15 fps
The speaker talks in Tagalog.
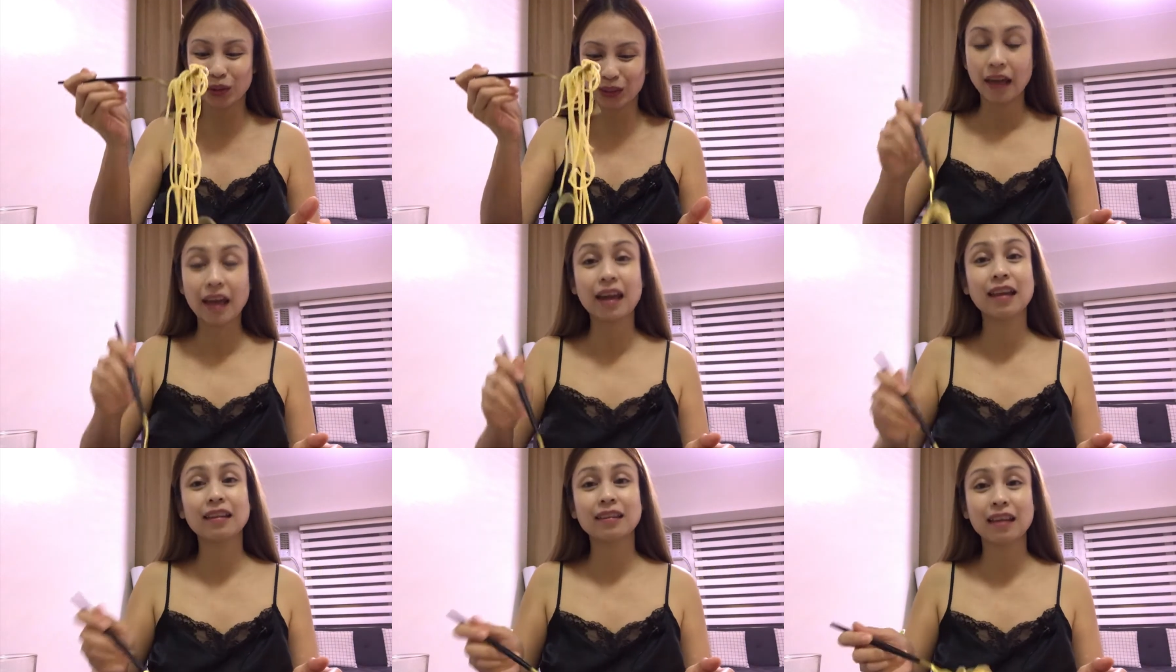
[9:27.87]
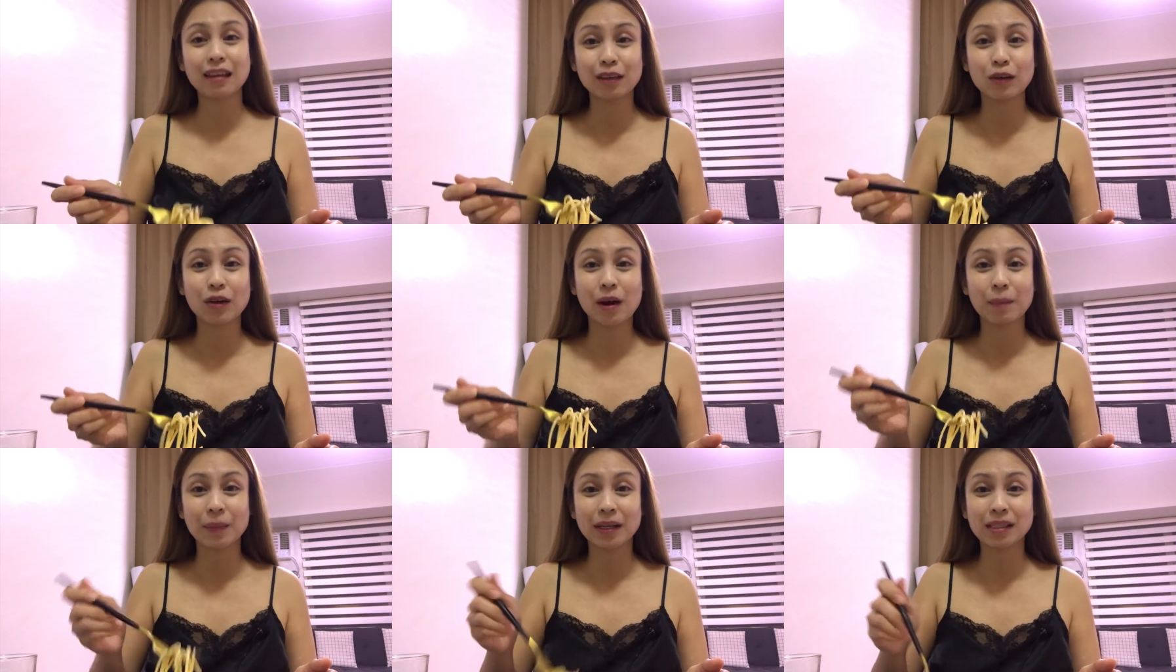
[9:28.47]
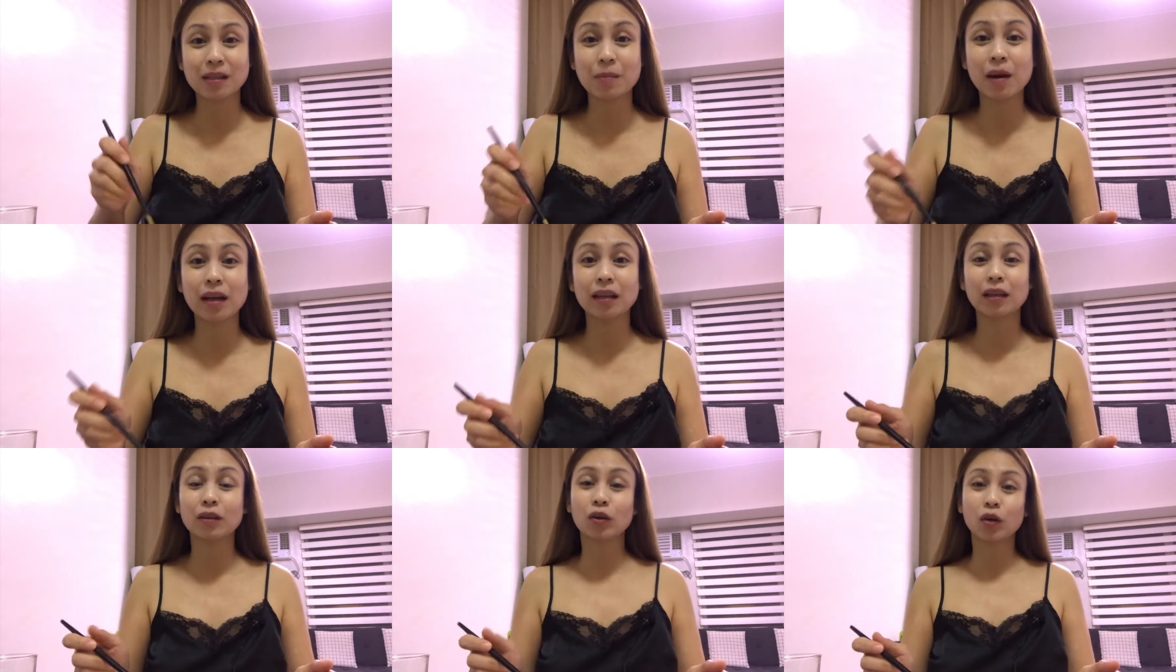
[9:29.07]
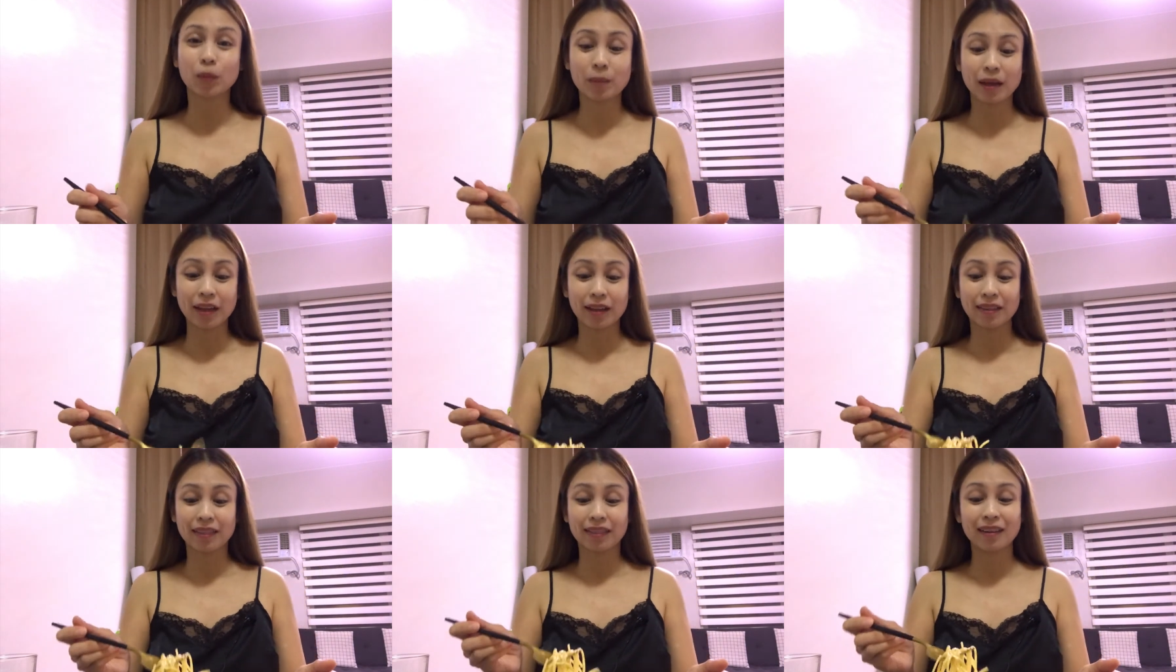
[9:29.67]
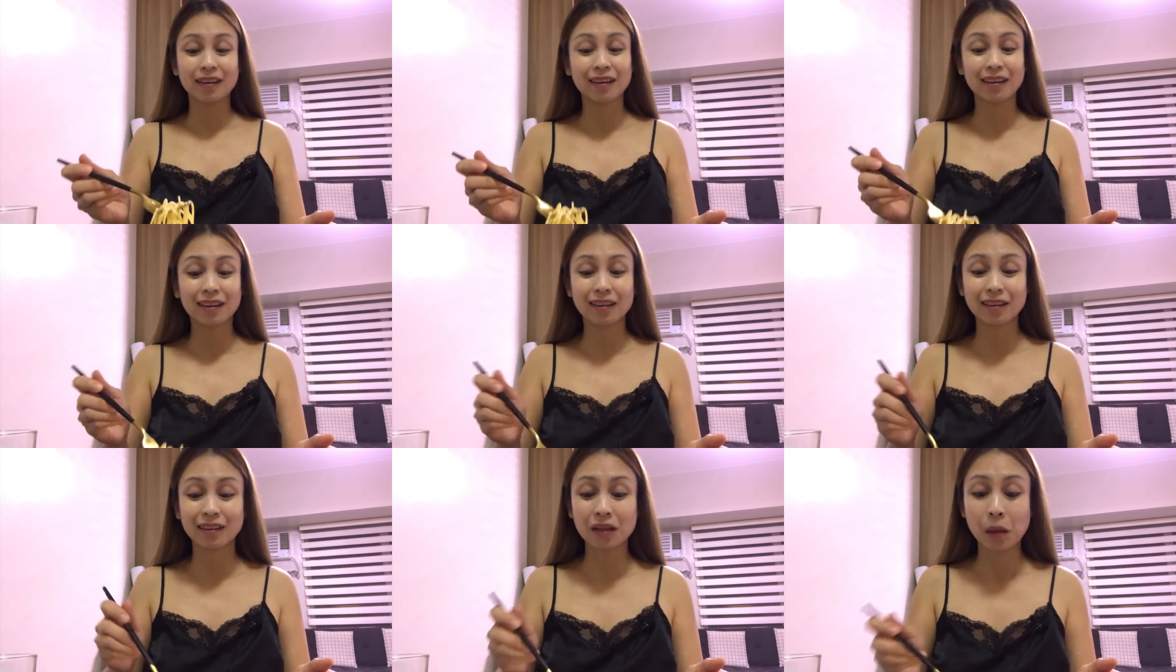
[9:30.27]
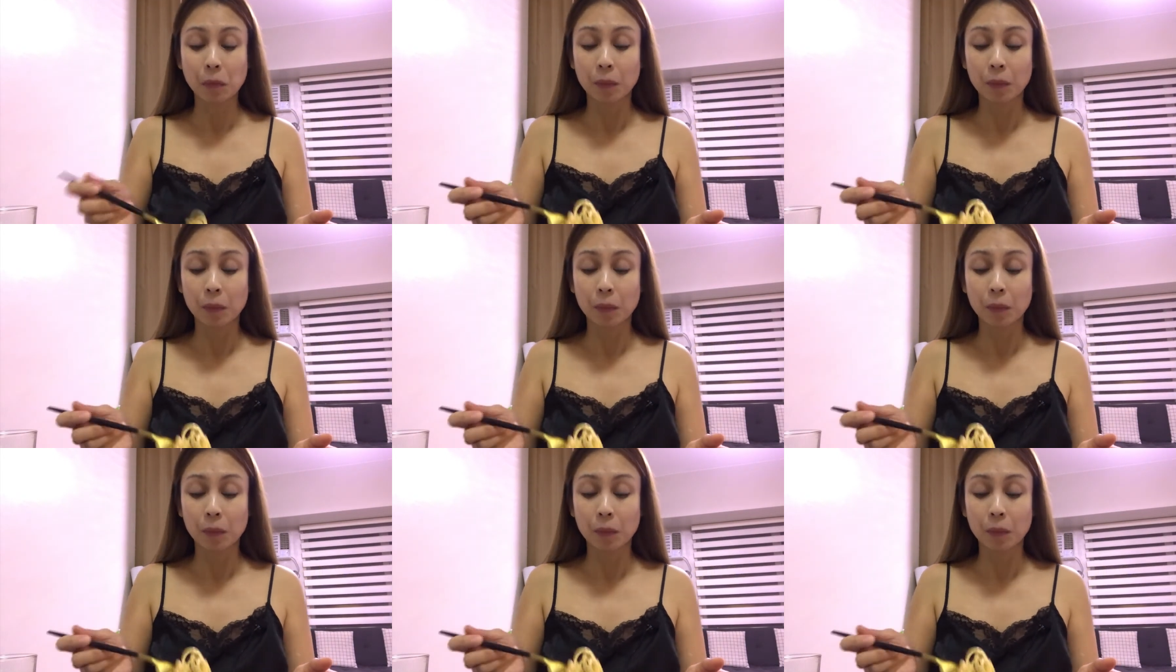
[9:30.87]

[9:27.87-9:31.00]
And thank you nga pala sa mga nag-comment ng